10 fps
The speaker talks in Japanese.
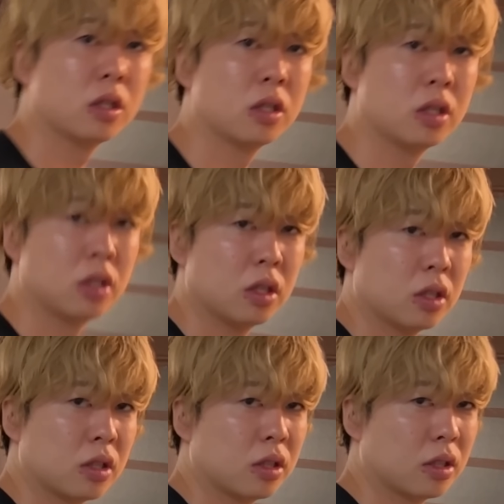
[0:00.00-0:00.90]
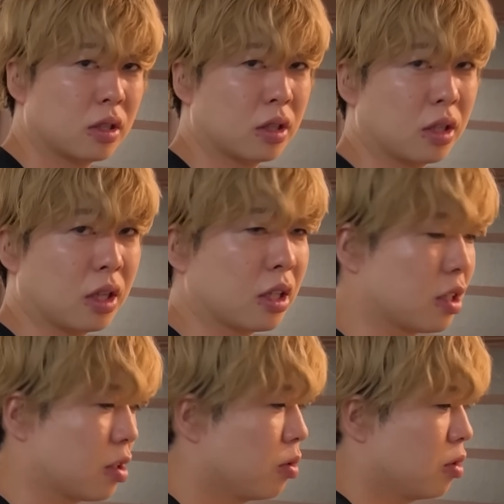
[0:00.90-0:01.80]
てこといやいやいや
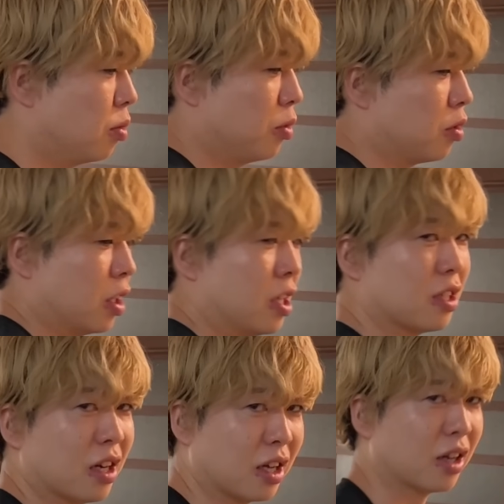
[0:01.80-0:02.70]
そういう問題じゃないか